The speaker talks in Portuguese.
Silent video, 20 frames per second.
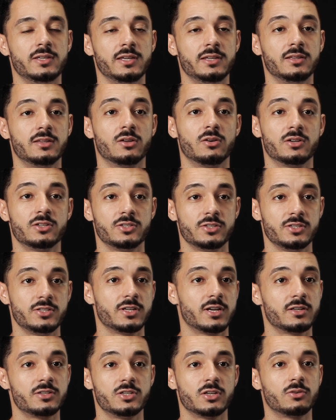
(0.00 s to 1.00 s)
E então a gente
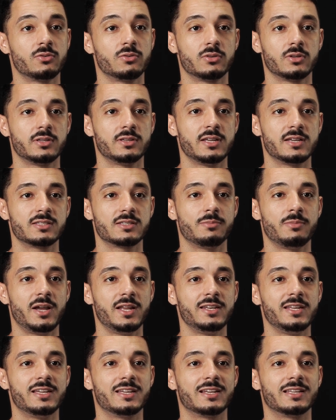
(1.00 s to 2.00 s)
articula dessa
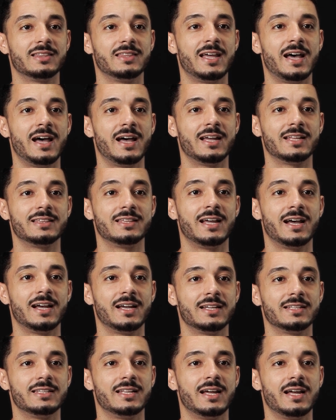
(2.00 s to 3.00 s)
maneira, da,
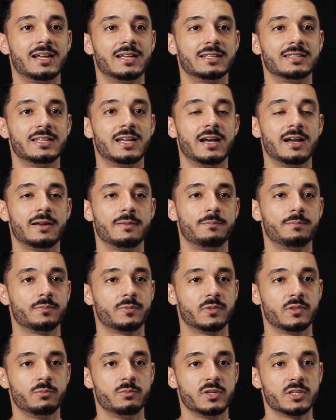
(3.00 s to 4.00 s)
da, da, da,
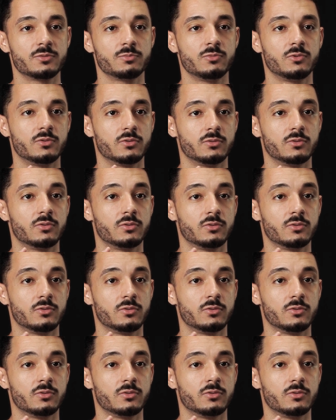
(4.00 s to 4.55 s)
no mesmo,